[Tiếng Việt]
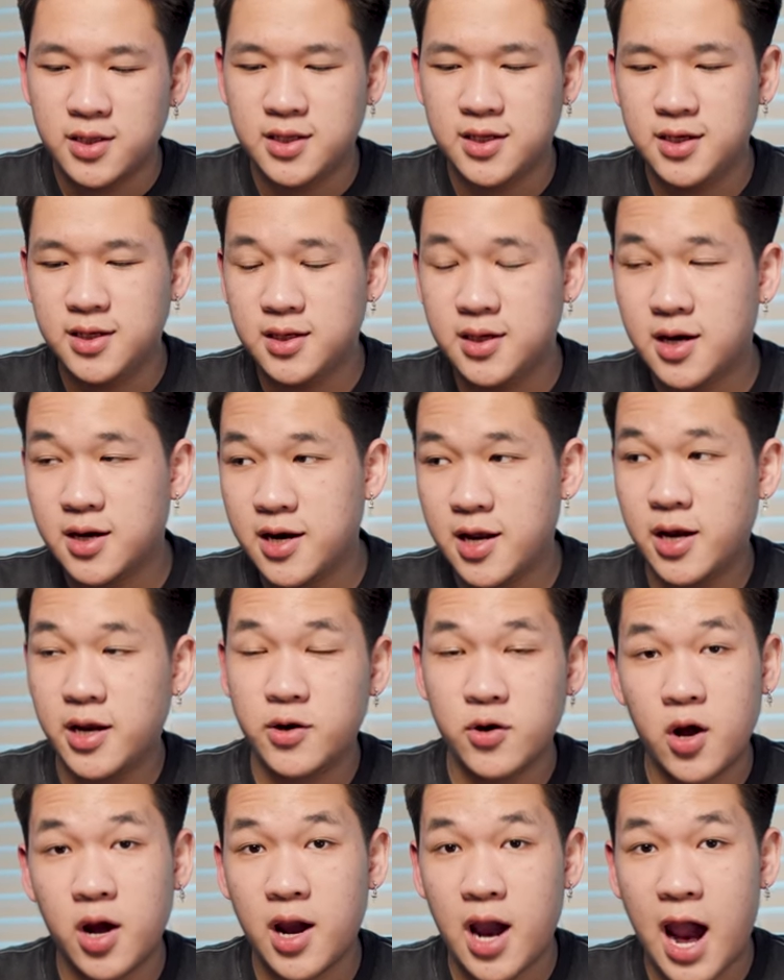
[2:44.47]
thì
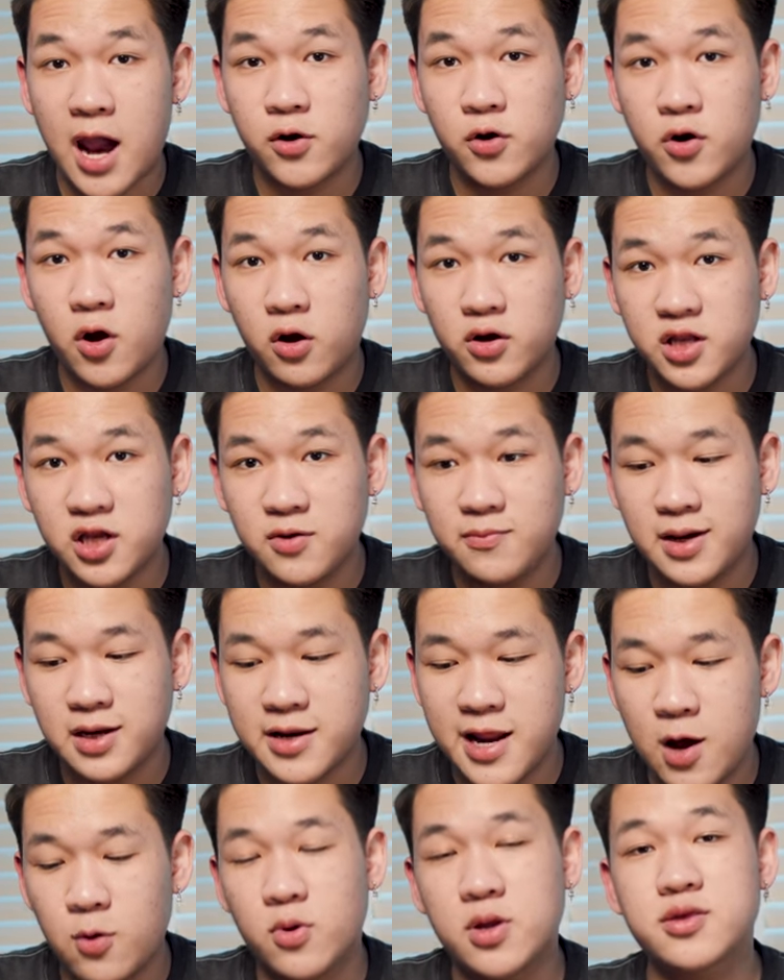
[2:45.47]
hai đôi đó thì
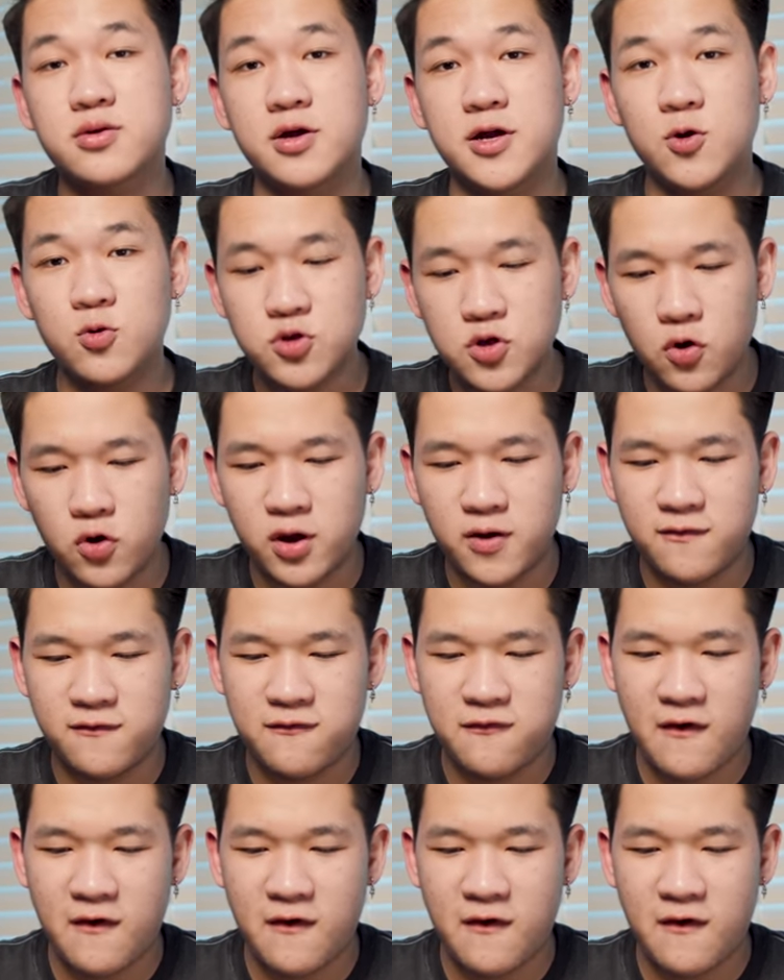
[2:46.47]
mình đều đã sở hữu rồi.